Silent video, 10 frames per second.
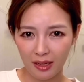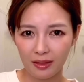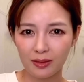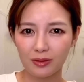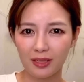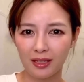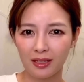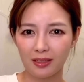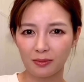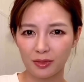境
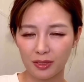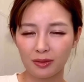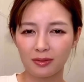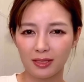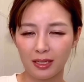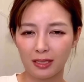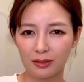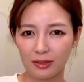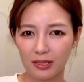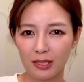でもちろん生
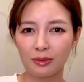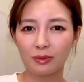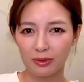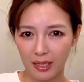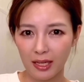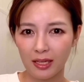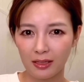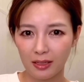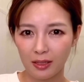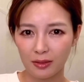活してるので、
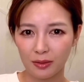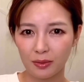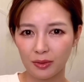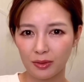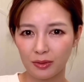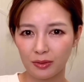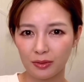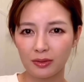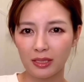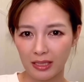そういうふ
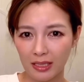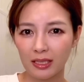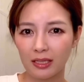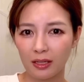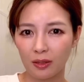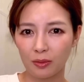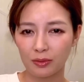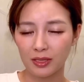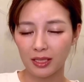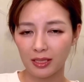うに打
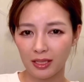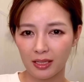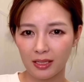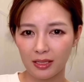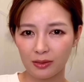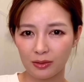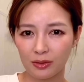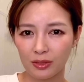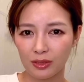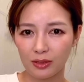ち明けられる
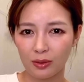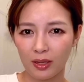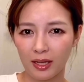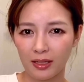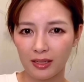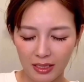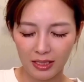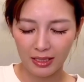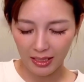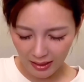人が
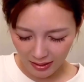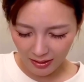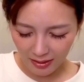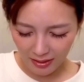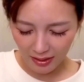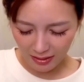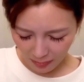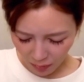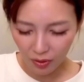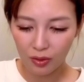いない方
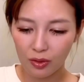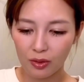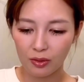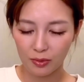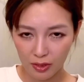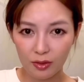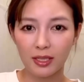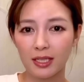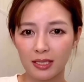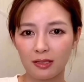ももちろんい
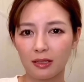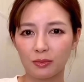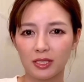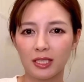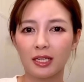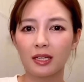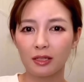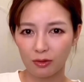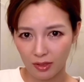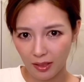らっしゃるかもしれない
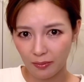ので、